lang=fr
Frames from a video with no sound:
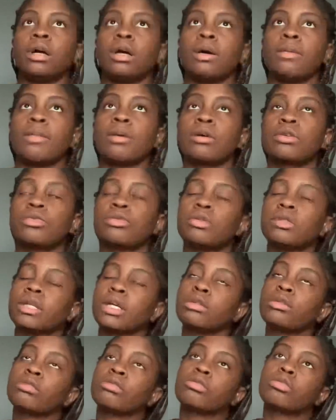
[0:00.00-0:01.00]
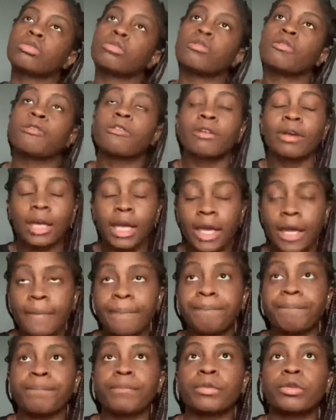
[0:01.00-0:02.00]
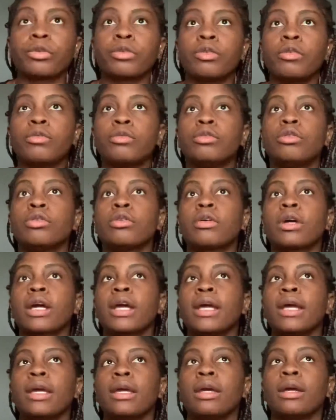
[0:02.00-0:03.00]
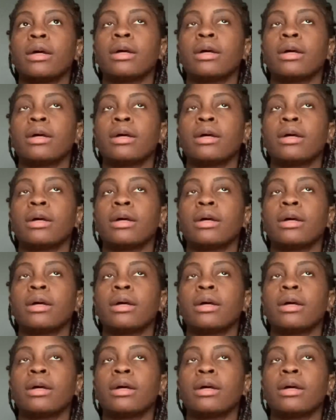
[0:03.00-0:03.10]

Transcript: ensuite, un autre frais que vous devrez